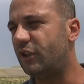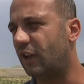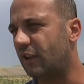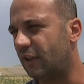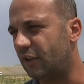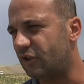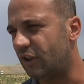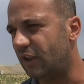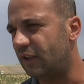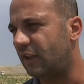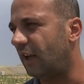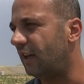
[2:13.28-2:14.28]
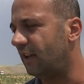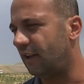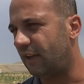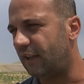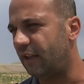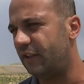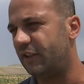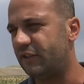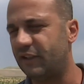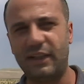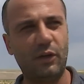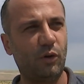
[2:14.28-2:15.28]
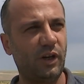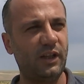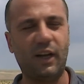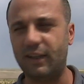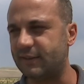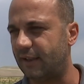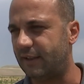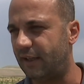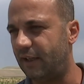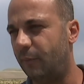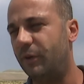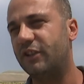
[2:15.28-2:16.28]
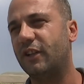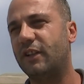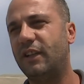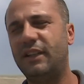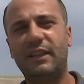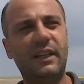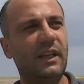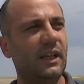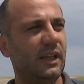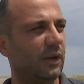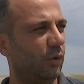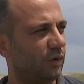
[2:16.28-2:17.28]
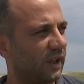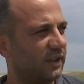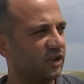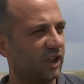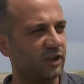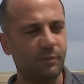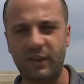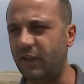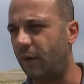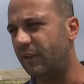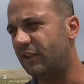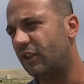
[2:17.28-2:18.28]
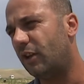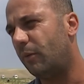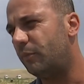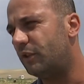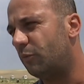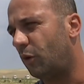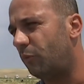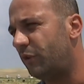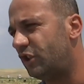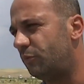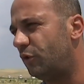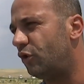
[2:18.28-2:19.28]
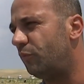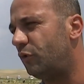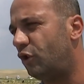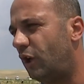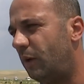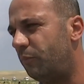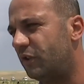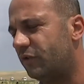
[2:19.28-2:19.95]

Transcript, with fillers: arkadaşların tarlalarına da gidecekler. Orada hasatlarını yapacaklar. Ee, onlar çalışmaya devam edecek ama bizim 15-20 gün bir dönemimiz